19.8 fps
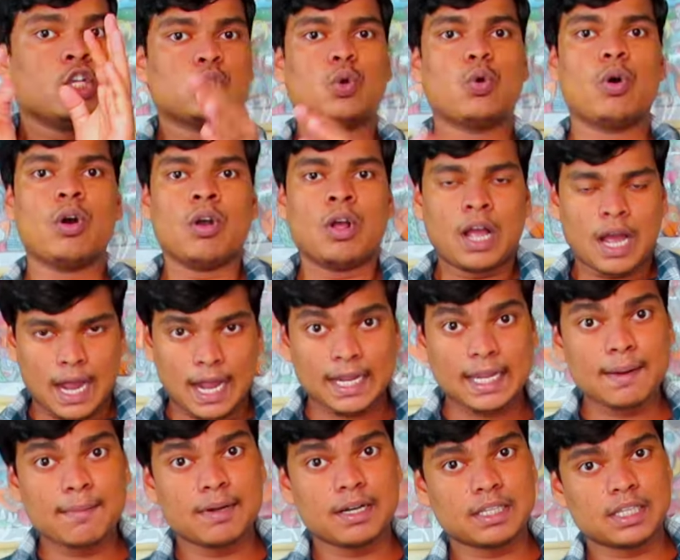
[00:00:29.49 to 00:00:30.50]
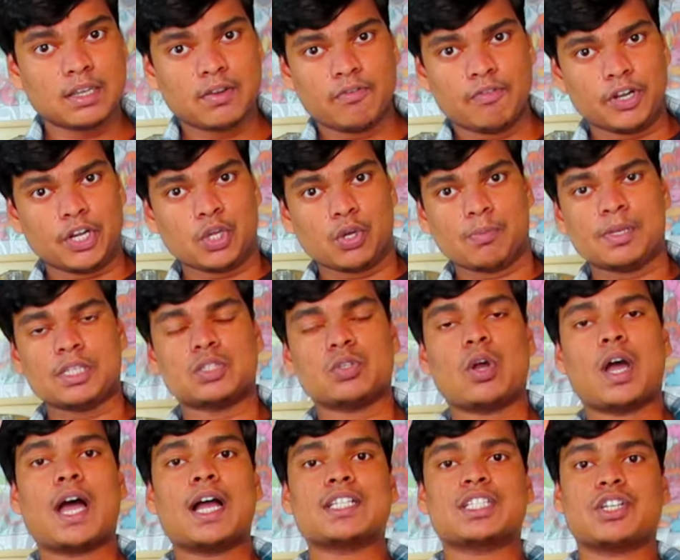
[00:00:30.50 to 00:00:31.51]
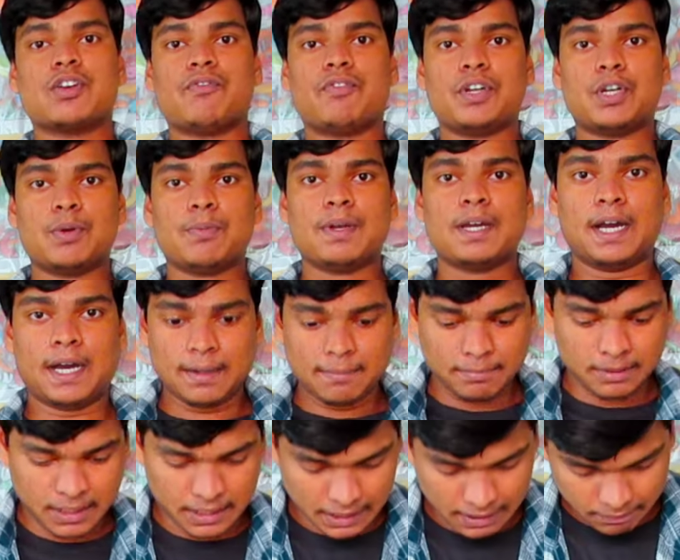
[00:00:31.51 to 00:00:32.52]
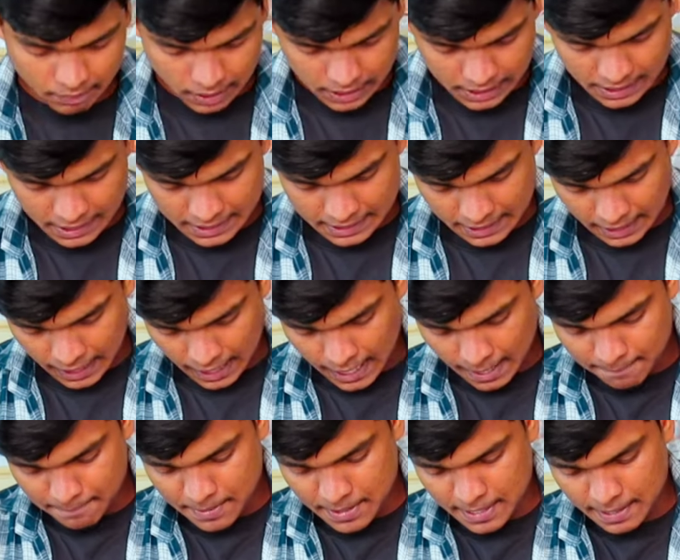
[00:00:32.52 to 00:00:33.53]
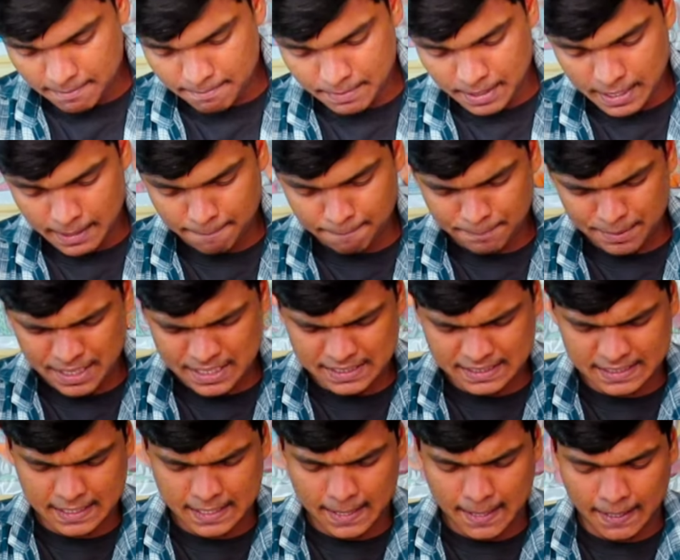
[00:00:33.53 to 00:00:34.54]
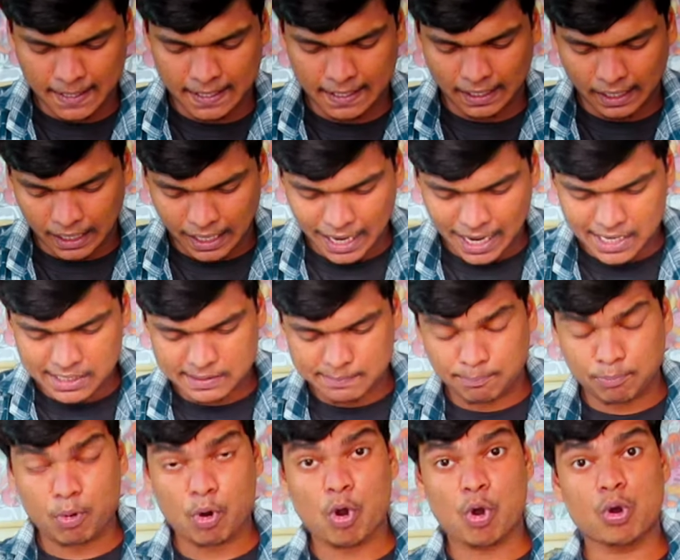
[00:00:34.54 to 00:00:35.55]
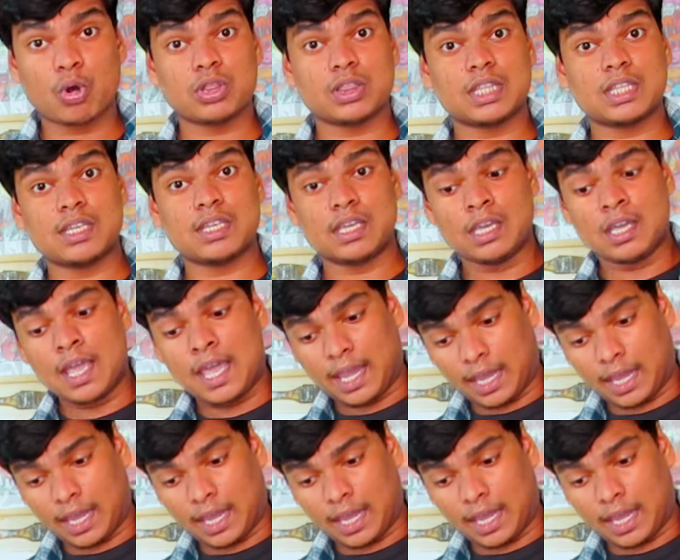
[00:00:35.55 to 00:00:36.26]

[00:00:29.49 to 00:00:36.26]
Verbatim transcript: सो आगे बढ़ते हैं वीडियो में सो आज के वीडियो में हम करने वाले यहाँ पे है मेरे पास ये ग्लास बहुत ही